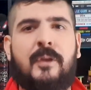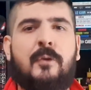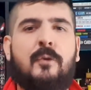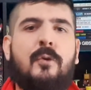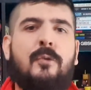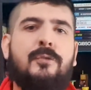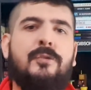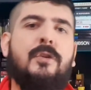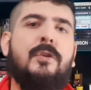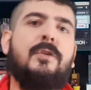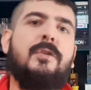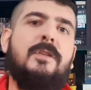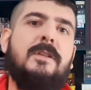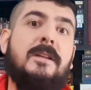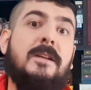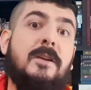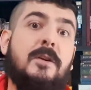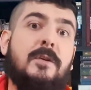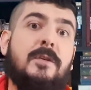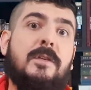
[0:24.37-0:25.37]
com seus
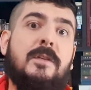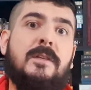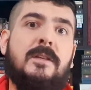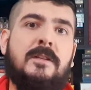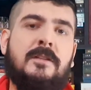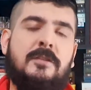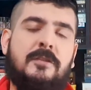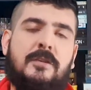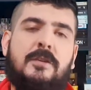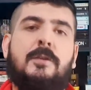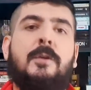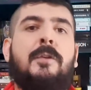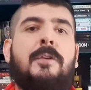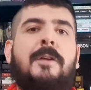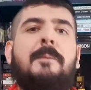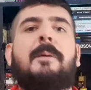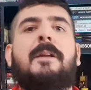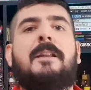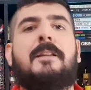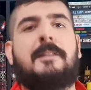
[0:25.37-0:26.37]
deuses antigos
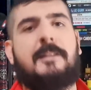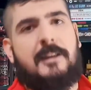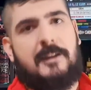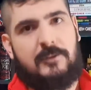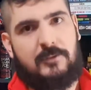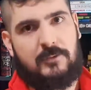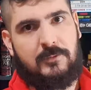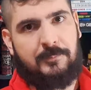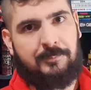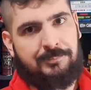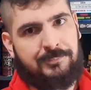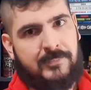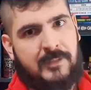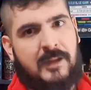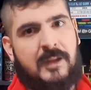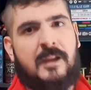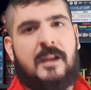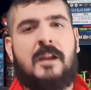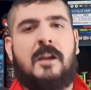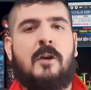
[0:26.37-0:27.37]
aparecendo.
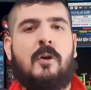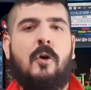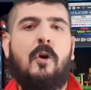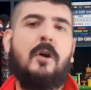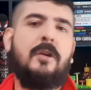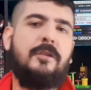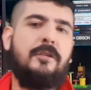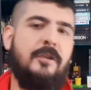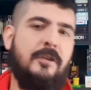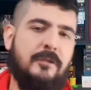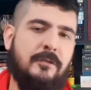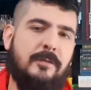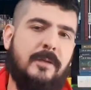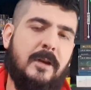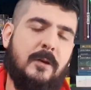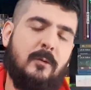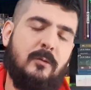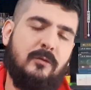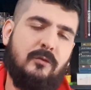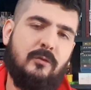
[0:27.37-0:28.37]
Hoje a gente
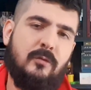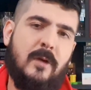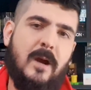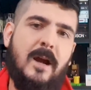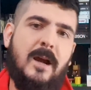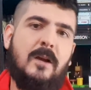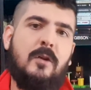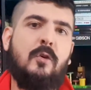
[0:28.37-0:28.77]
vai continuar a